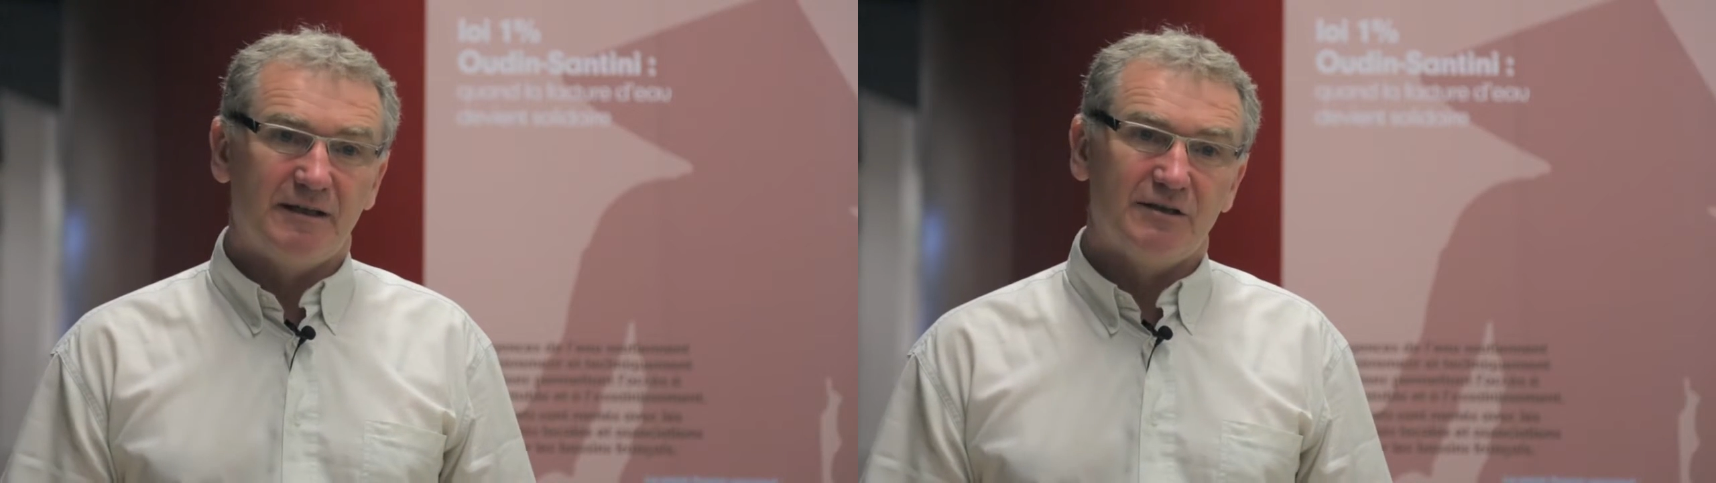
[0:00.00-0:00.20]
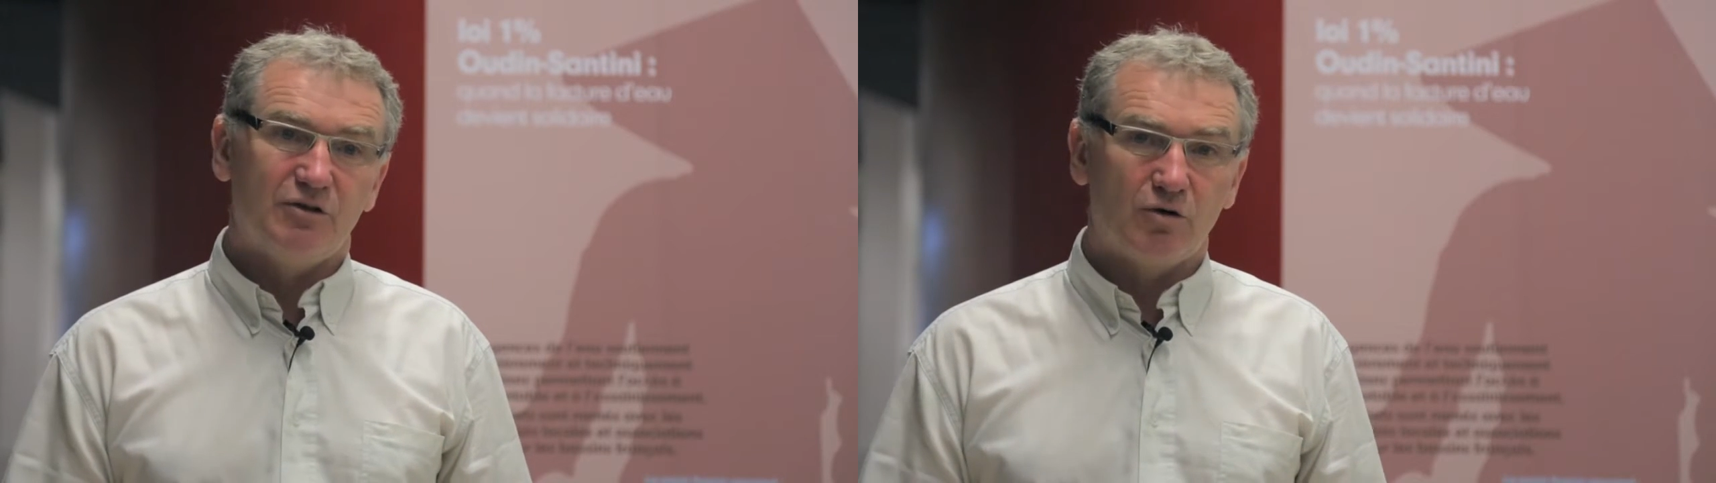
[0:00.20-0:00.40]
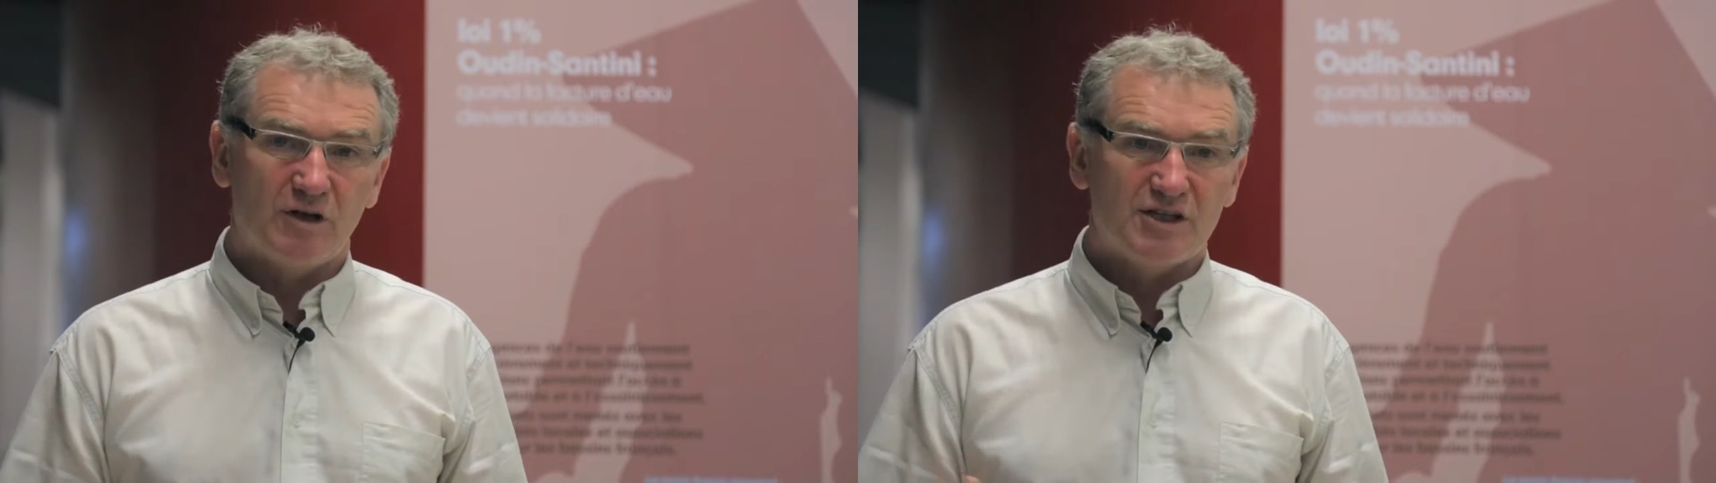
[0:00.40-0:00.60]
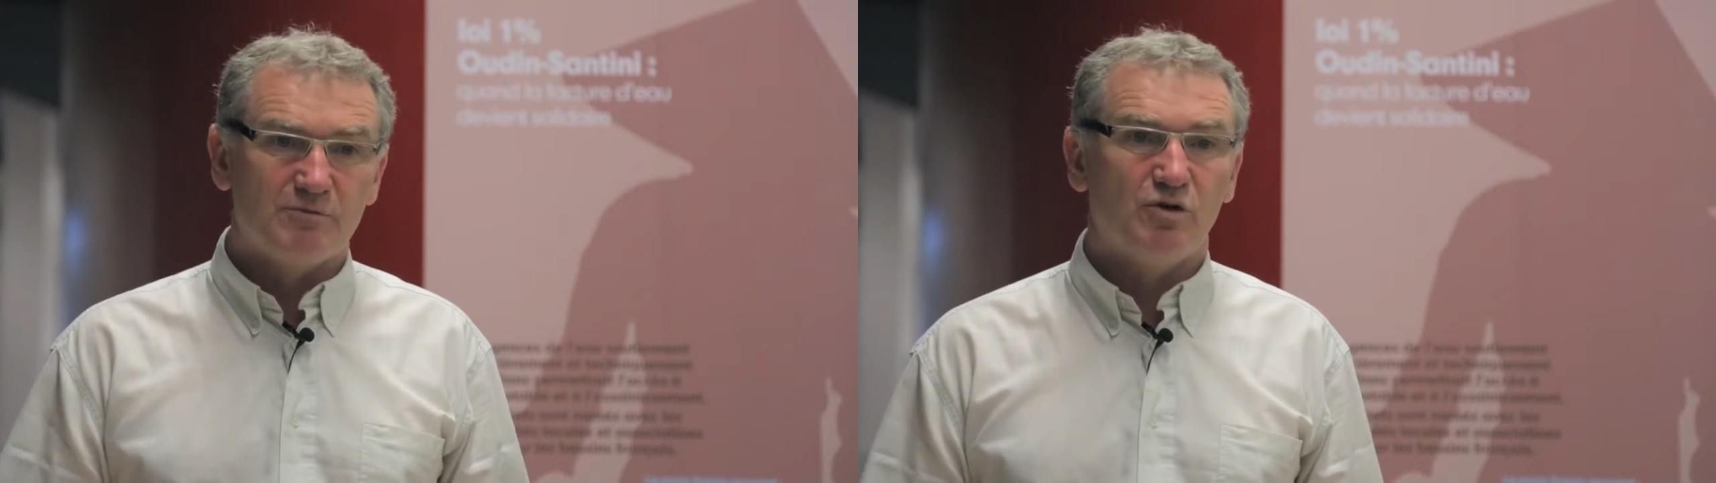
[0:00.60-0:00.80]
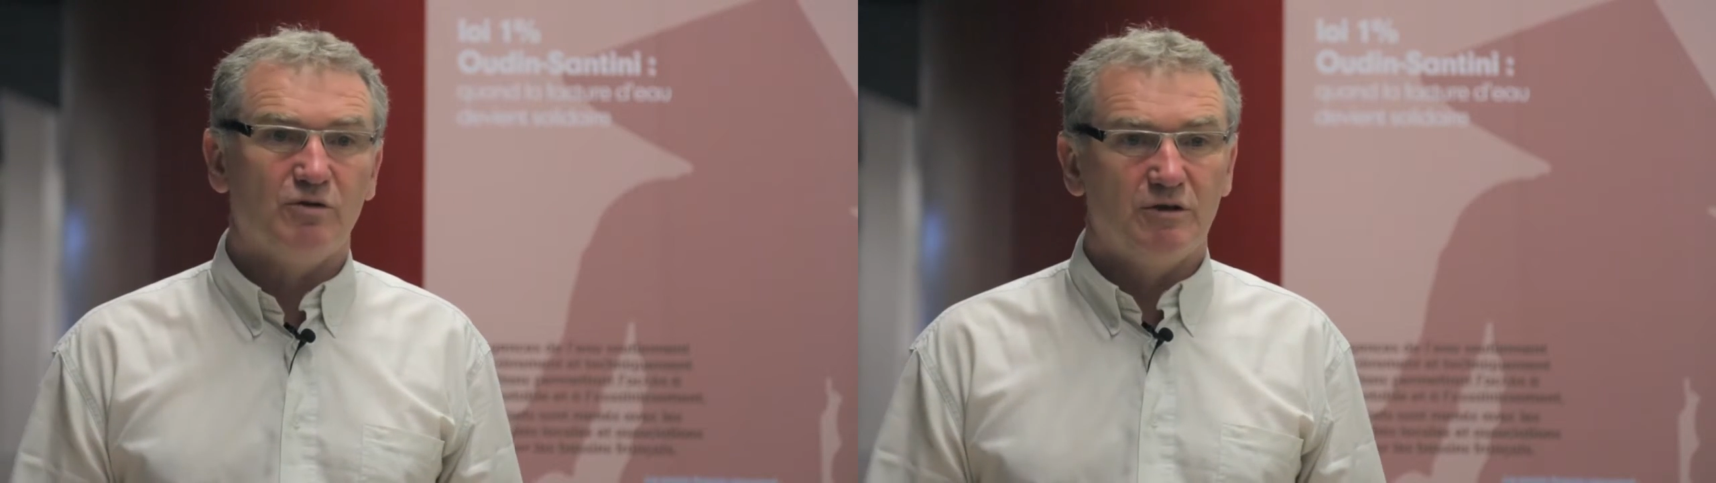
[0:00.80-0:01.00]
et
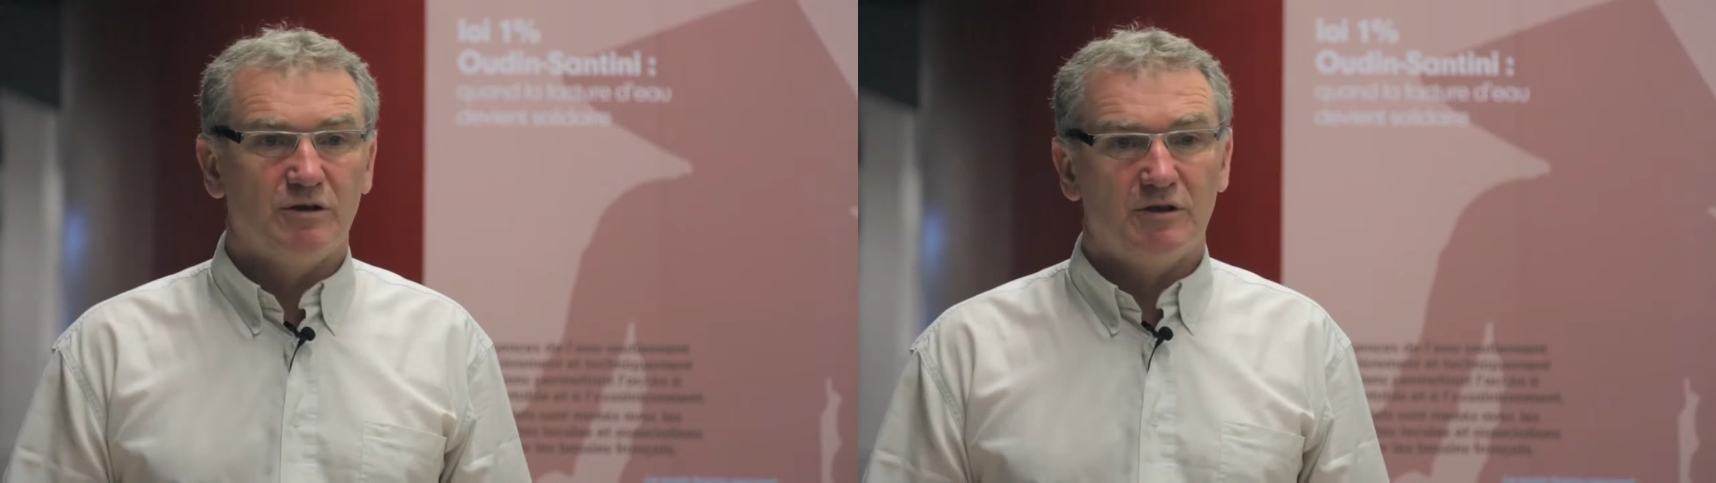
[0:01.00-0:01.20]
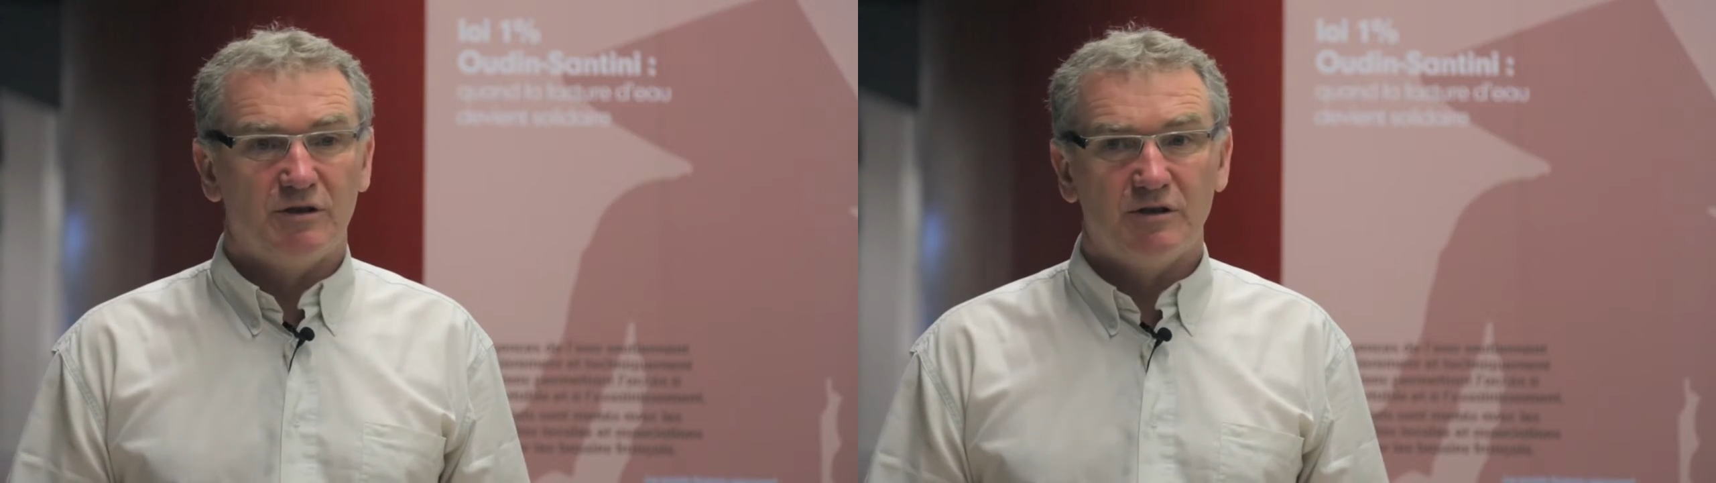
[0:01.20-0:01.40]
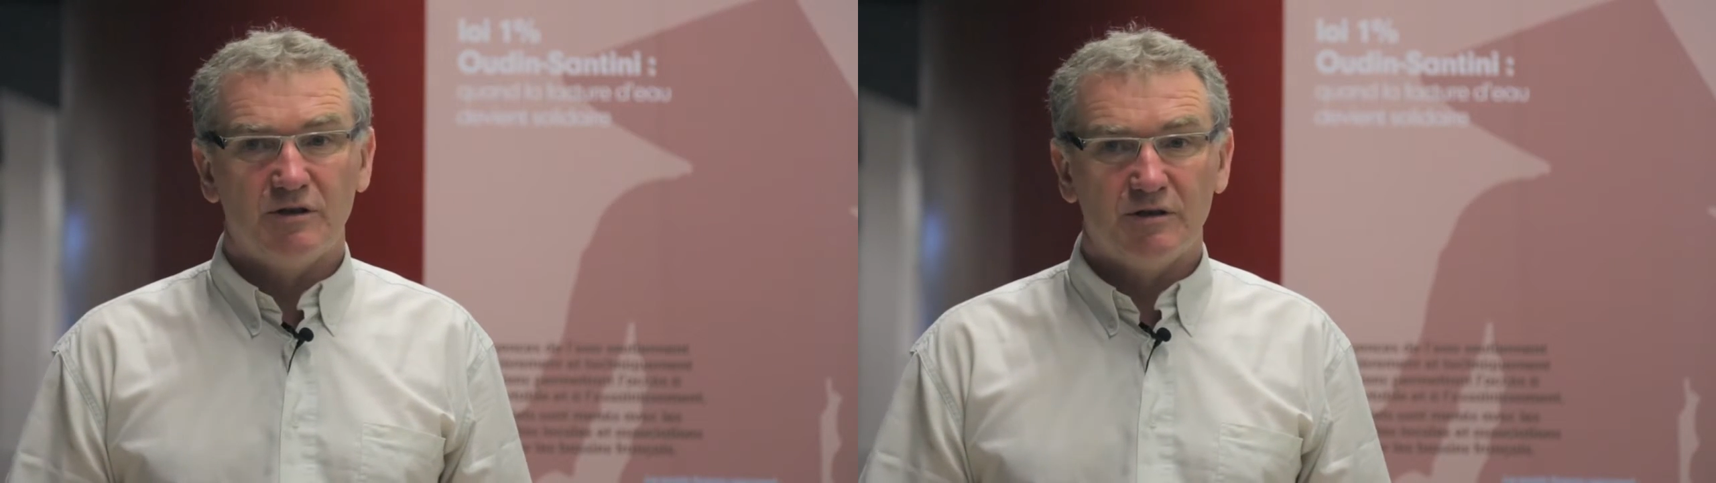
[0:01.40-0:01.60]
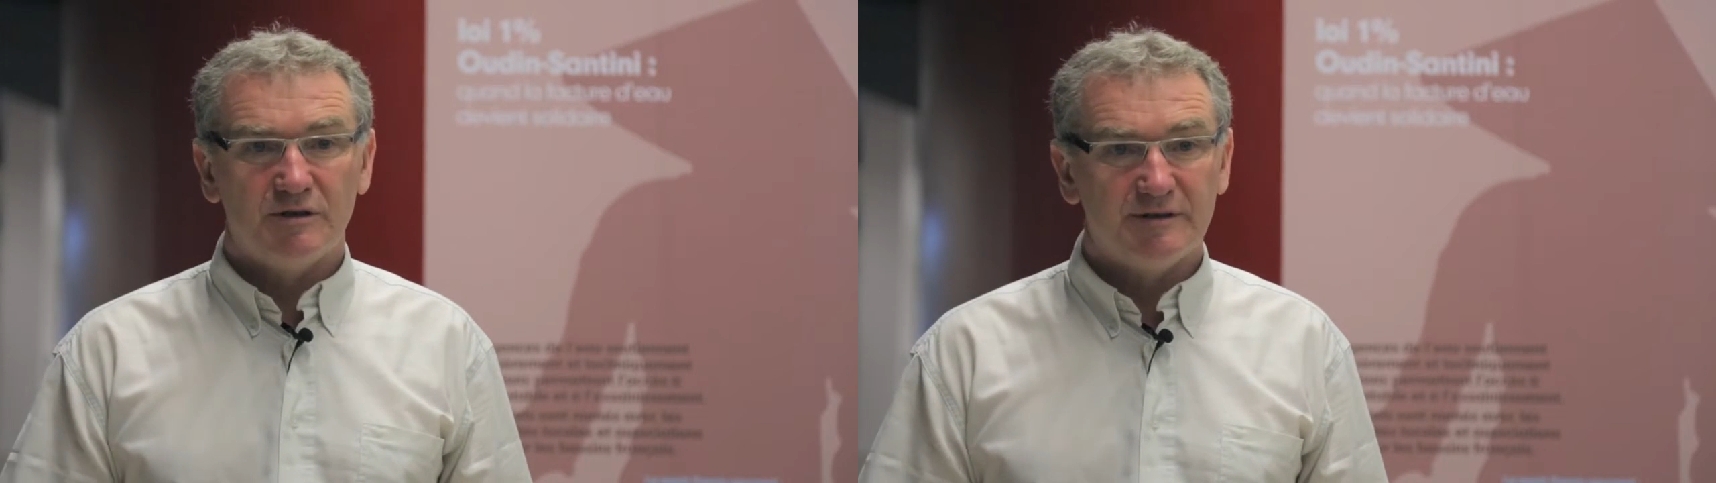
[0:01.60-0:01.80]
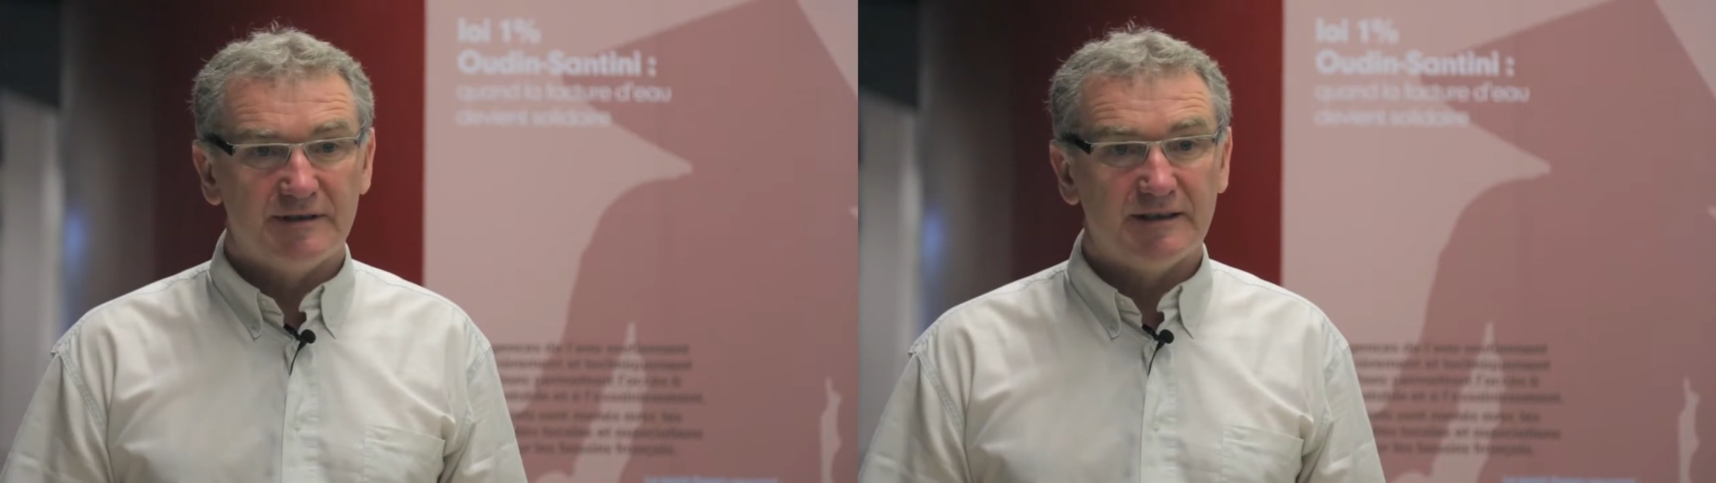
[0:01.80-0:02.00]
d'engagement euh,